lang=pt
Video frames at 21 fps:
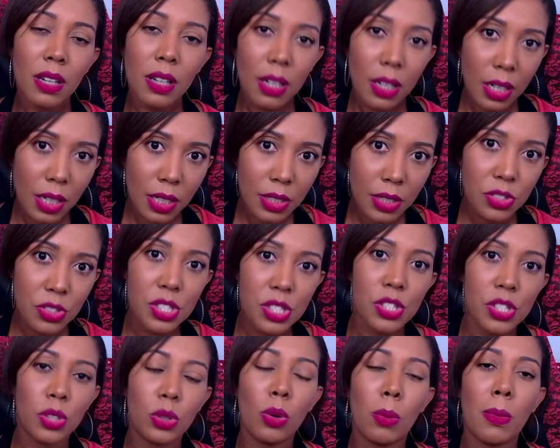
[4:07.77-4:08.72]
antes
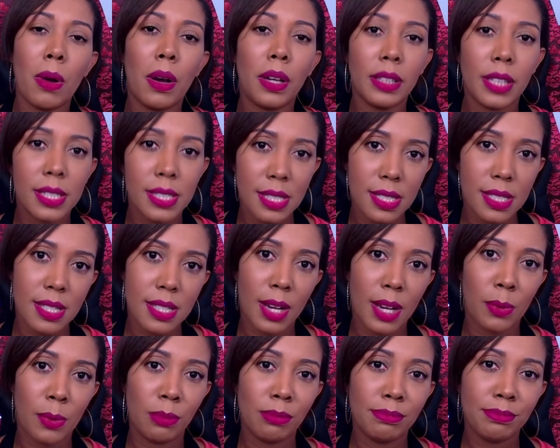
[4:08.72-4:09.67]
de tomar uma
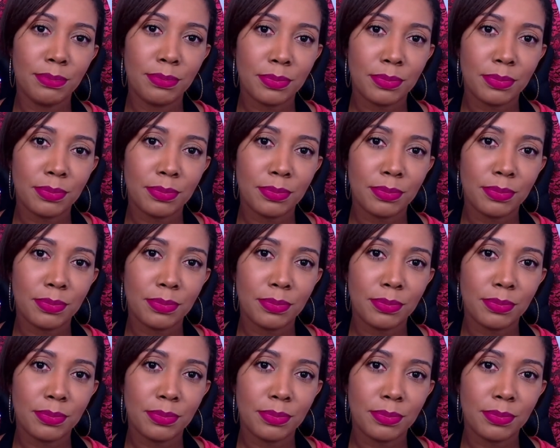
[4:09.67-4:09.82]
decisão